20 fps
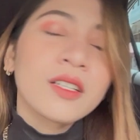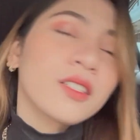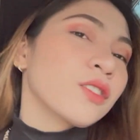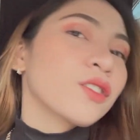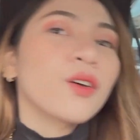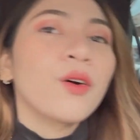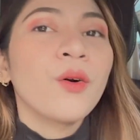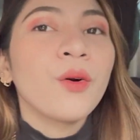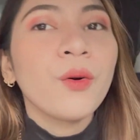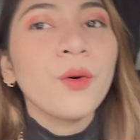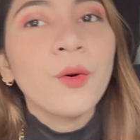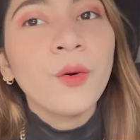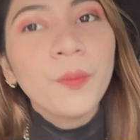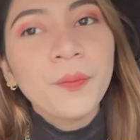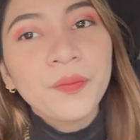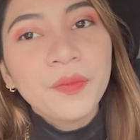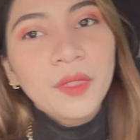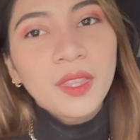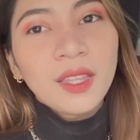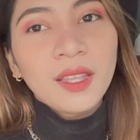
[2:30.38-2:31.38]
So,
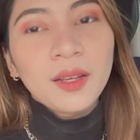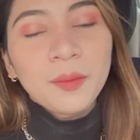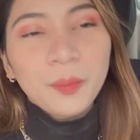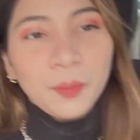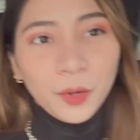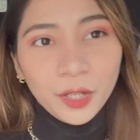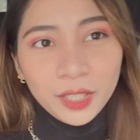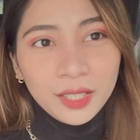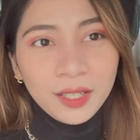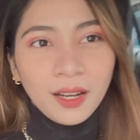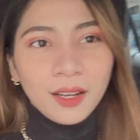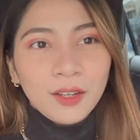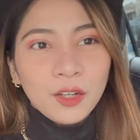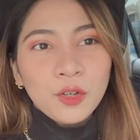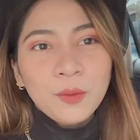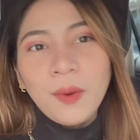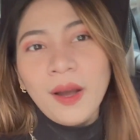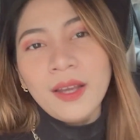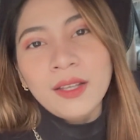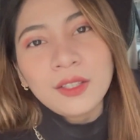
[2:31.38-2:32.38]
pwede na
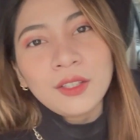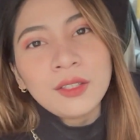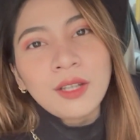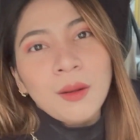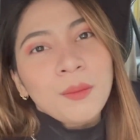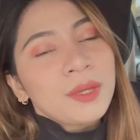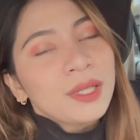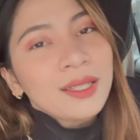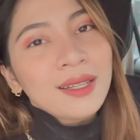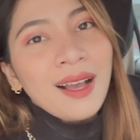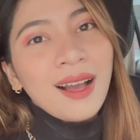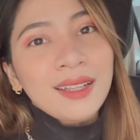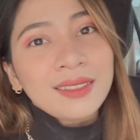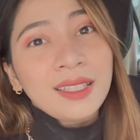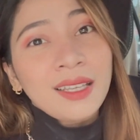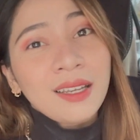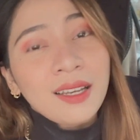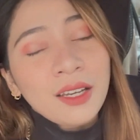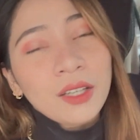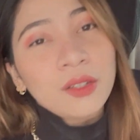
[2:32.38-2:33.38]
kumain doon habang
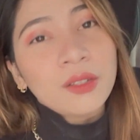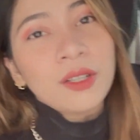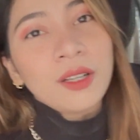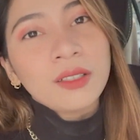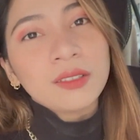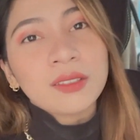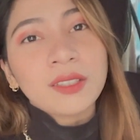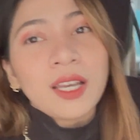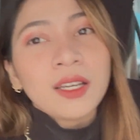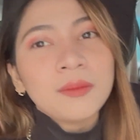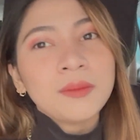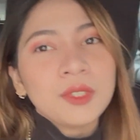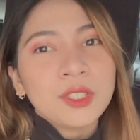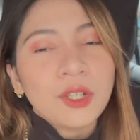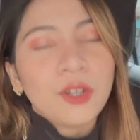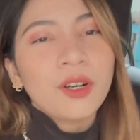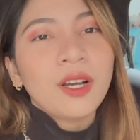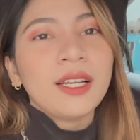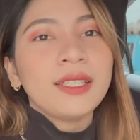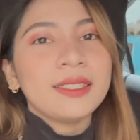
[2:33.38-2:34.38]
nag-aantay kayo ng time
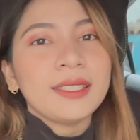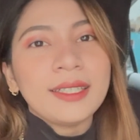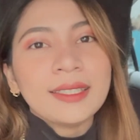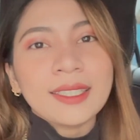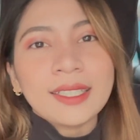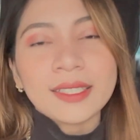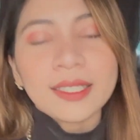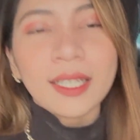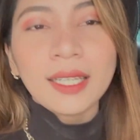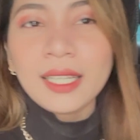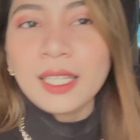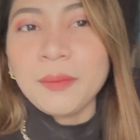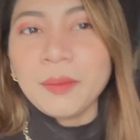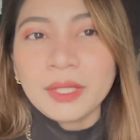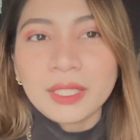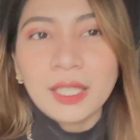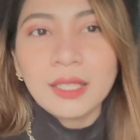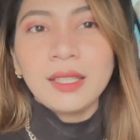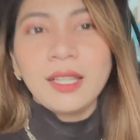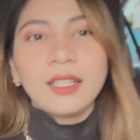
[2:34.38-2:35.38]
nyo, ganyan. Kasi
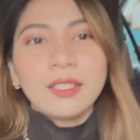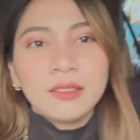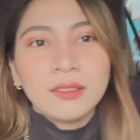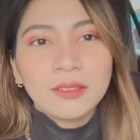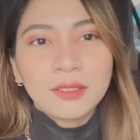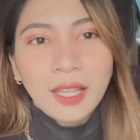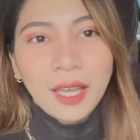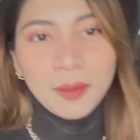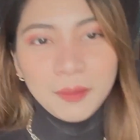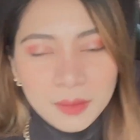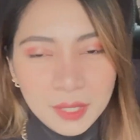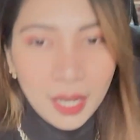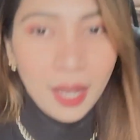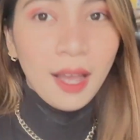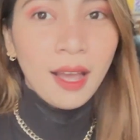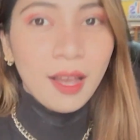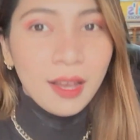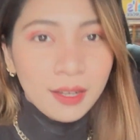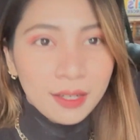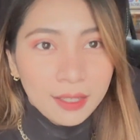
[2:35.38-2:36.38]
limited lang yung time
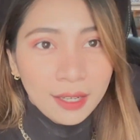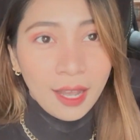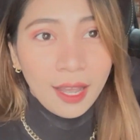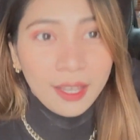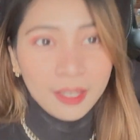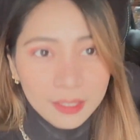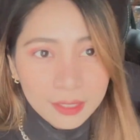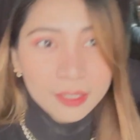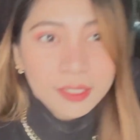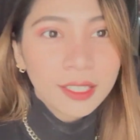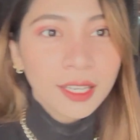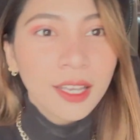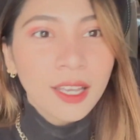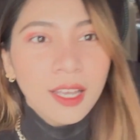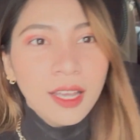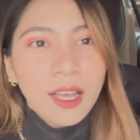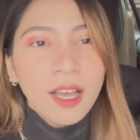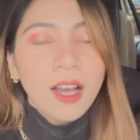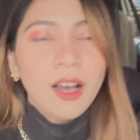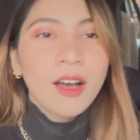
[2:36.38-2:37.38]
niya, guys.
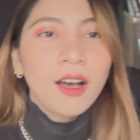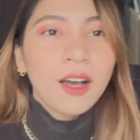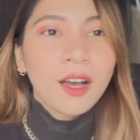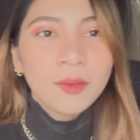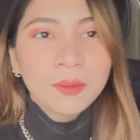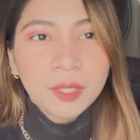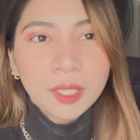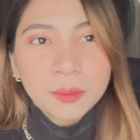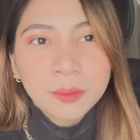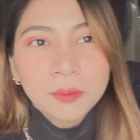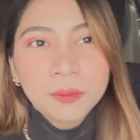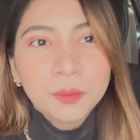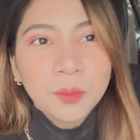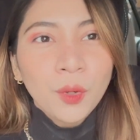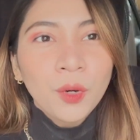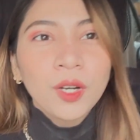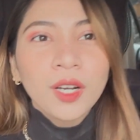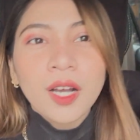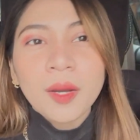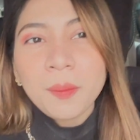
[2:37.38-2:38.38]
Um,
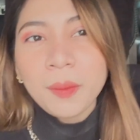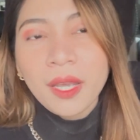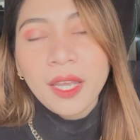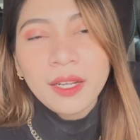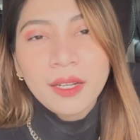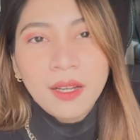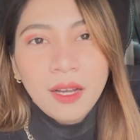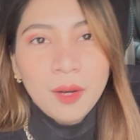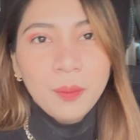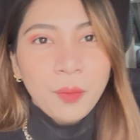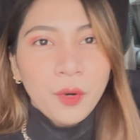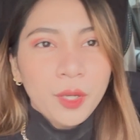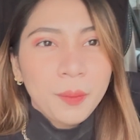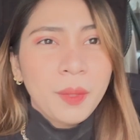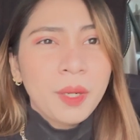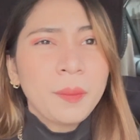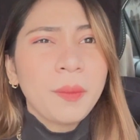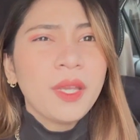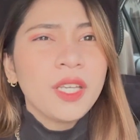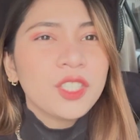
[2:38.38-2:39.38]
nag-book kami ng
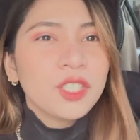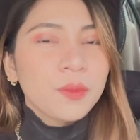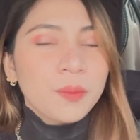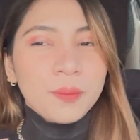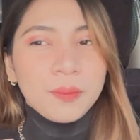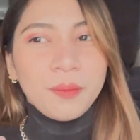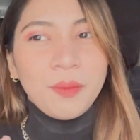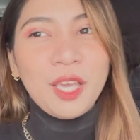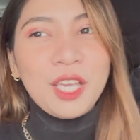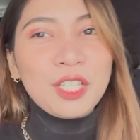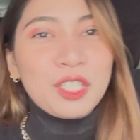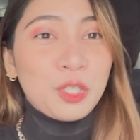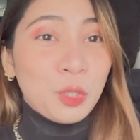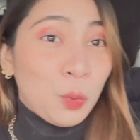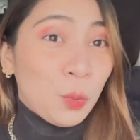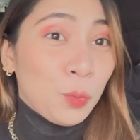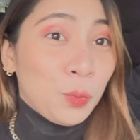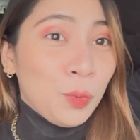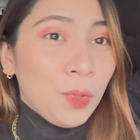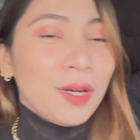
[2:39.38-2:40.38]
appointment. Medyo,
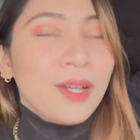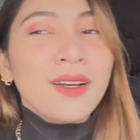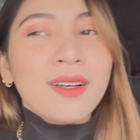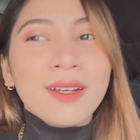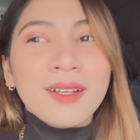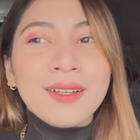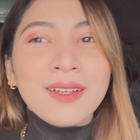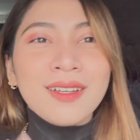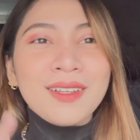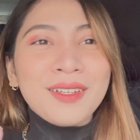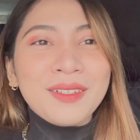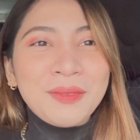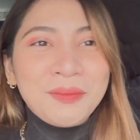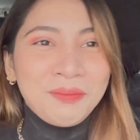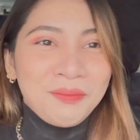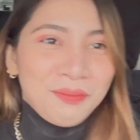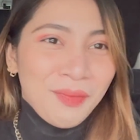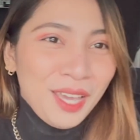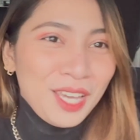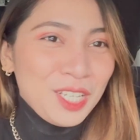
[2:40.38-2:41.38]
medyo, medyo,
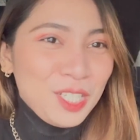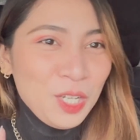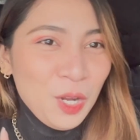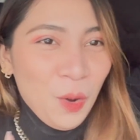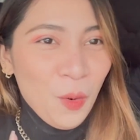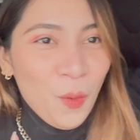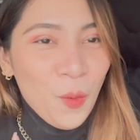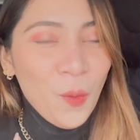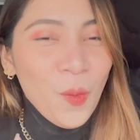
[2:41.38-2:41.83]
medyo,